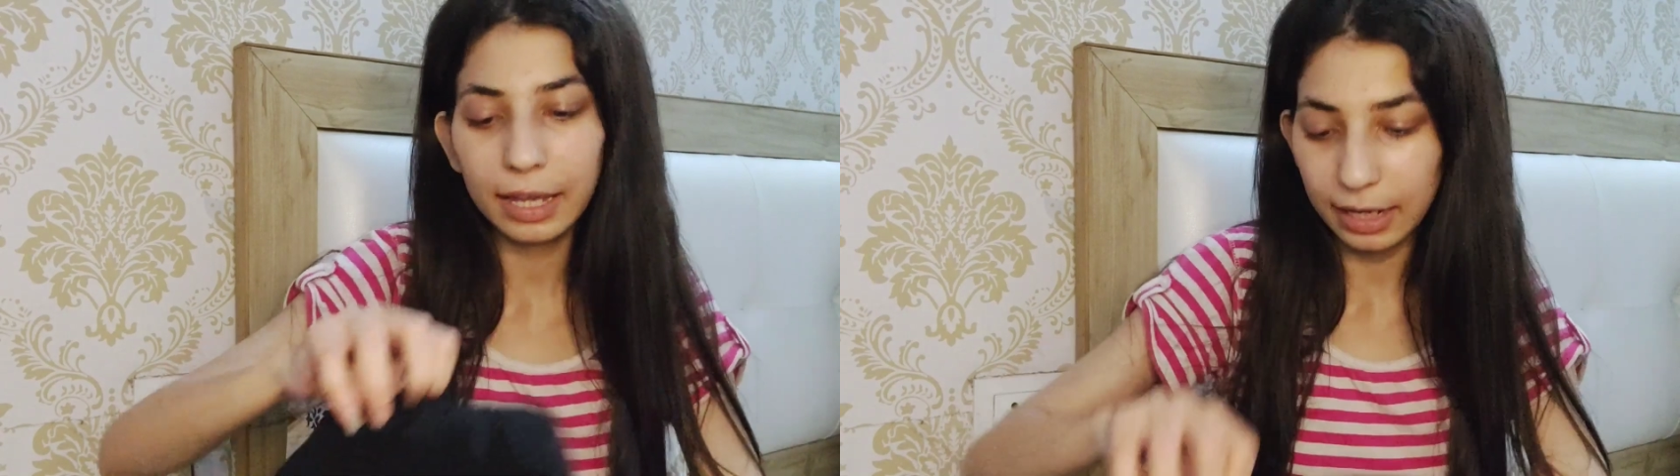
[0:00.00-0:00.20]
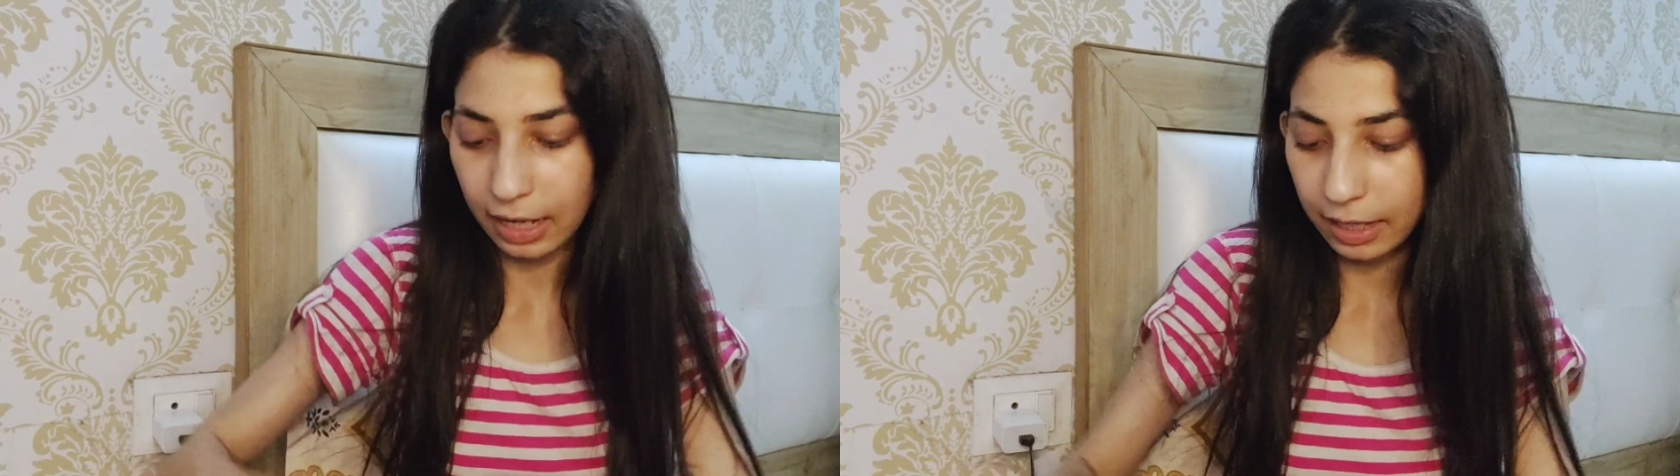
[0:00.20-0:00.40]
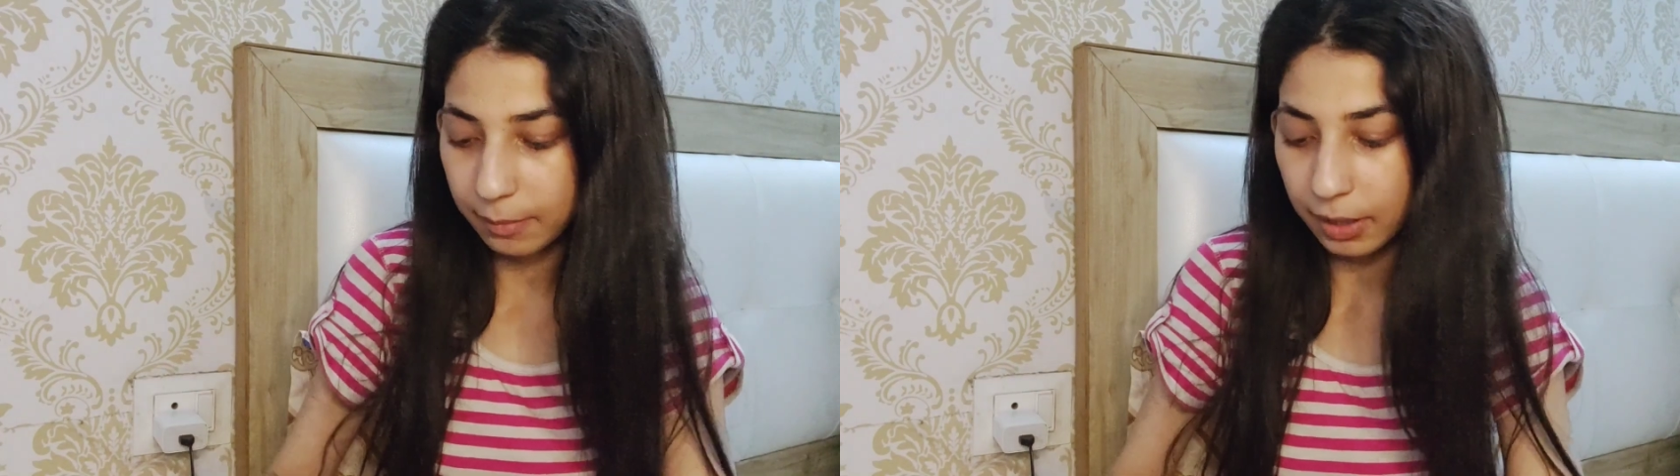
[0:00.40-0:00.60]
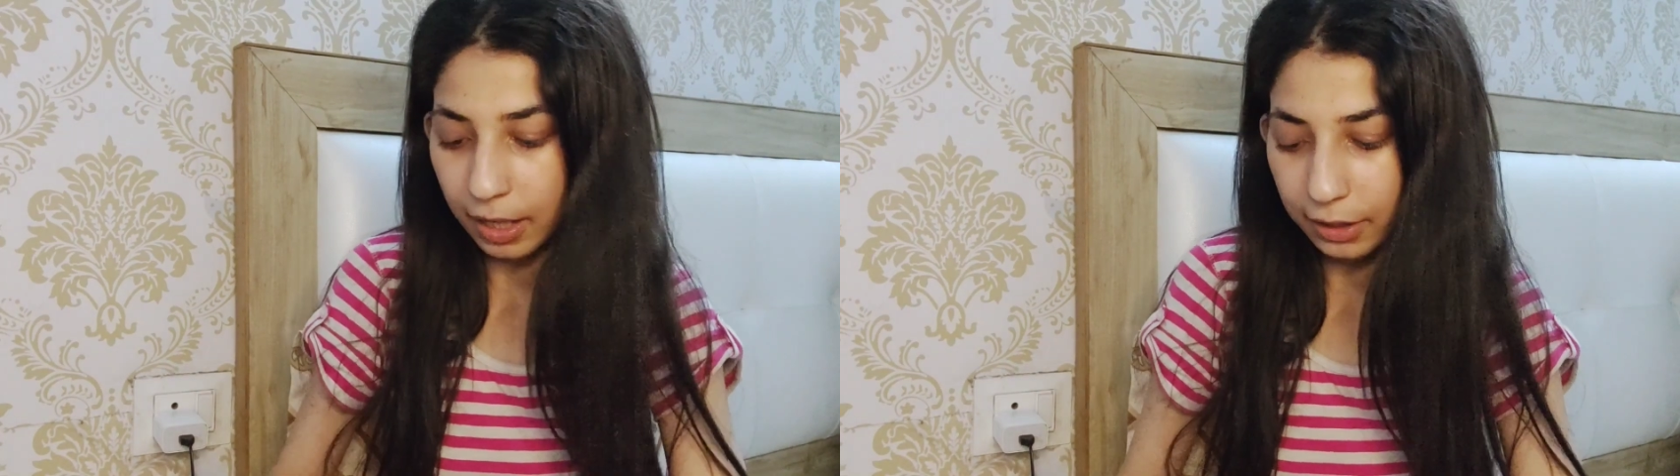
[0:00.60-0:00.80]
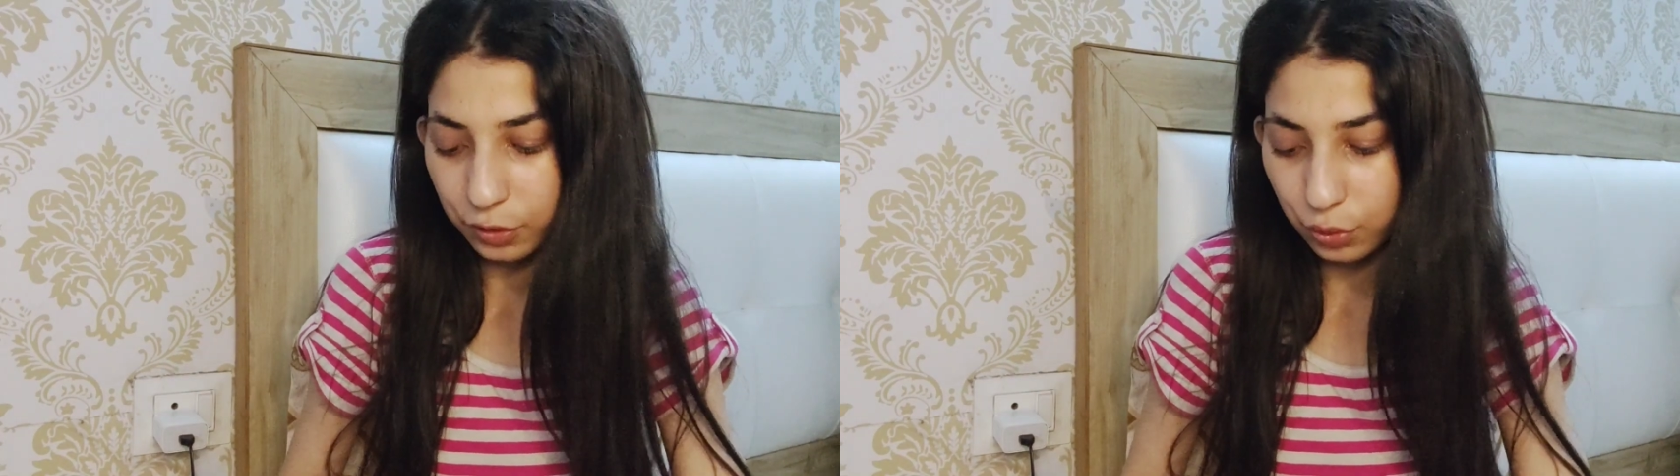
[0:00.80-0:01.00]
एंड आई एम
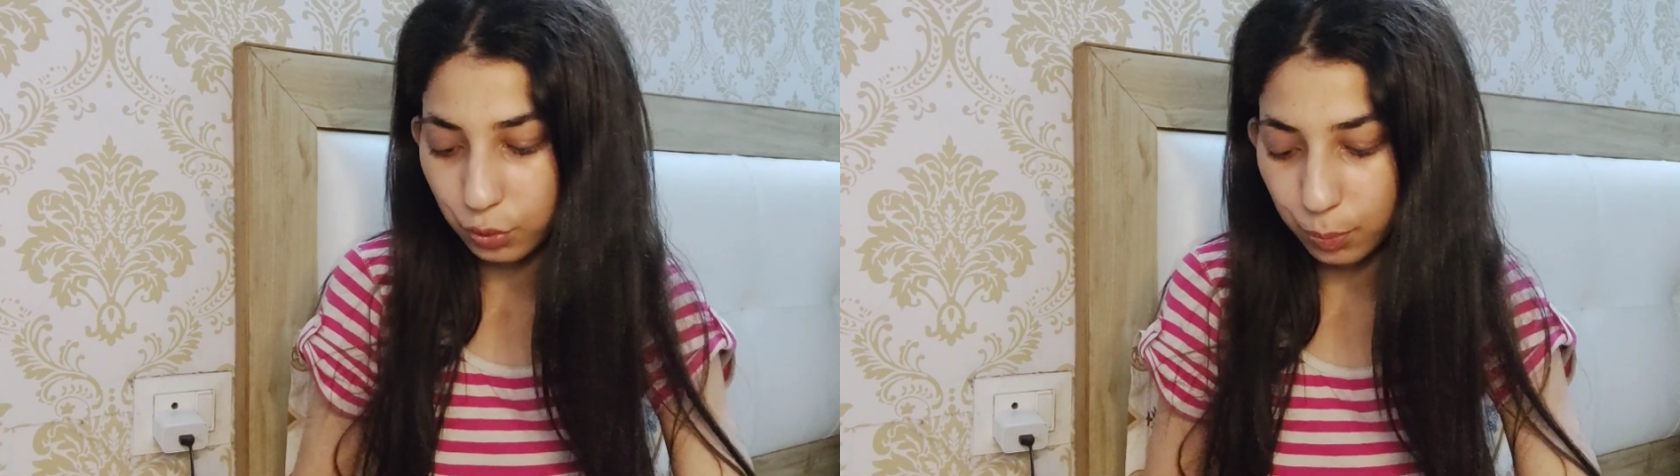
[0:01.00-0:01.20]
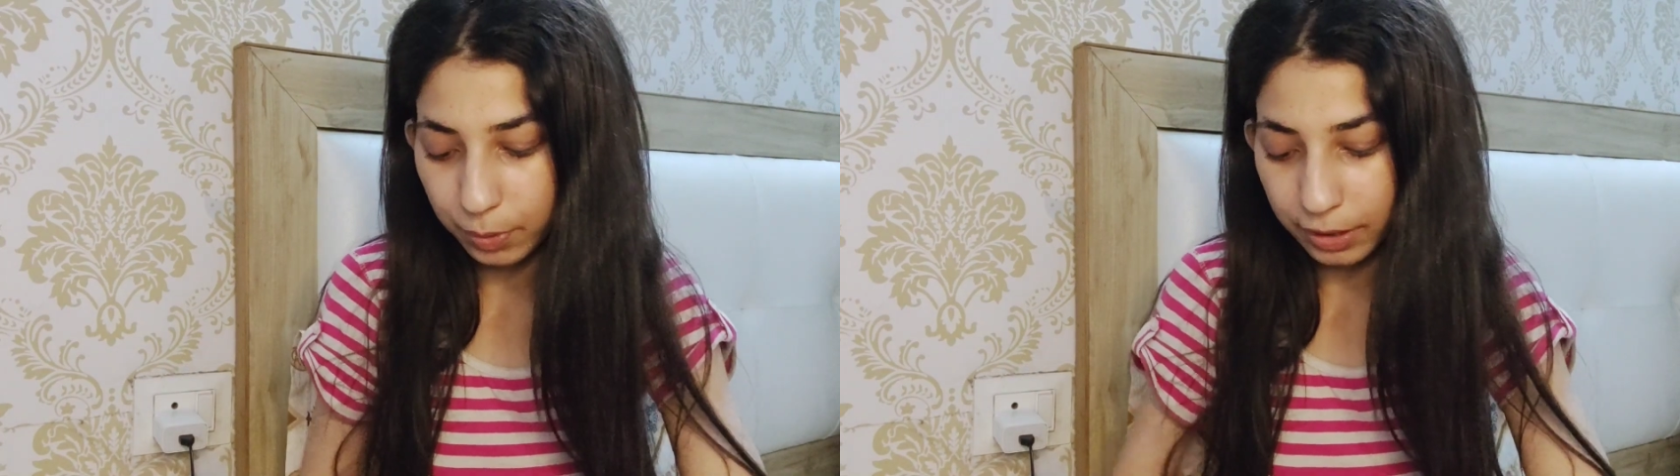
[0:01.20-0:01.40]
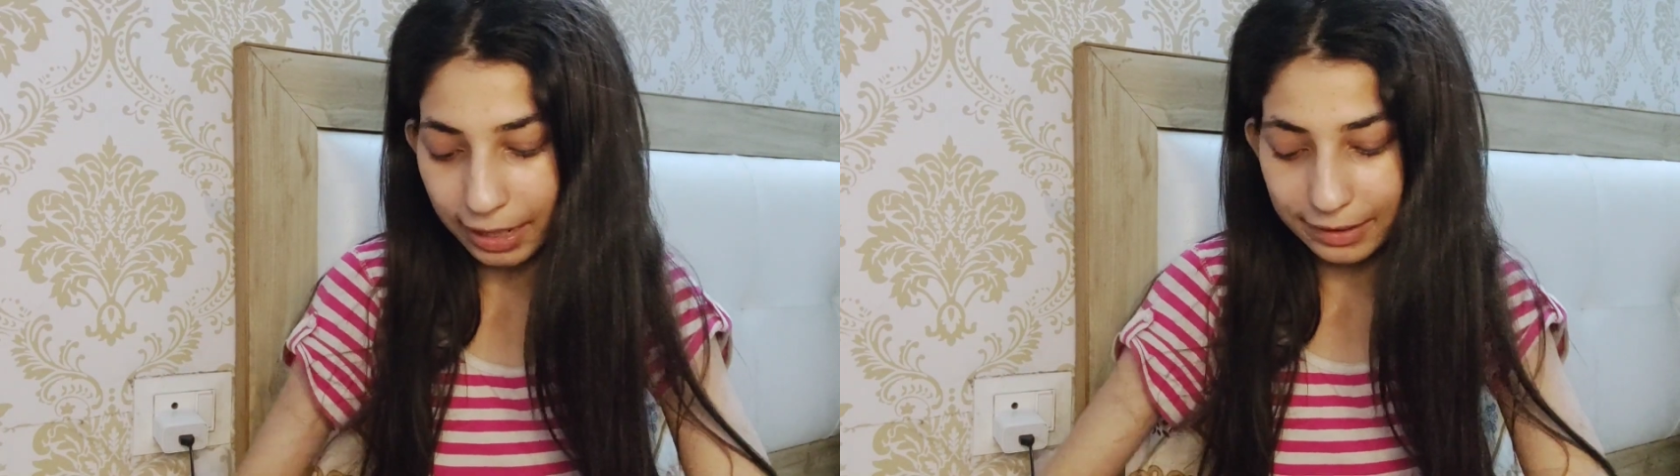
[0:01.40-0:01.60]
लाइक सुपर